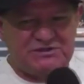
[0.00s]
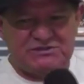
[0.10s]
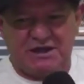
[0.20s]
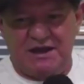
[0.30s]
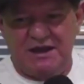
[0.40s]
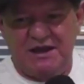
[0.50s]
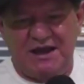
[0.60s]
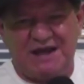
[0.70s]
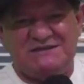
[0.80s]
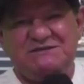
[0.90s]

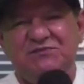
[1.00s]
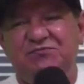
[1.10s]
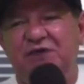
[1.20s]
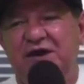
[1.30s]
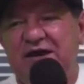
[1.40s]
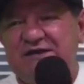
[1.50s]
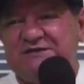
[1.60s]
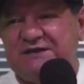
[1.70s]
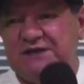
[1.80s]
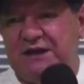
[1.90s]
Perder
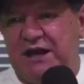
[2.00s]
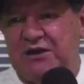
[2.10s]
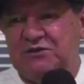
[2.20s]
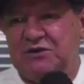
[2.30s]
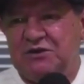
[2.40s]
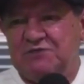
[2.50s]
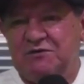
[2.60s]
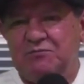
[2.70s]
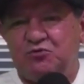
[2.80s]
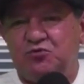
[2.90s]
faz parte do jogo,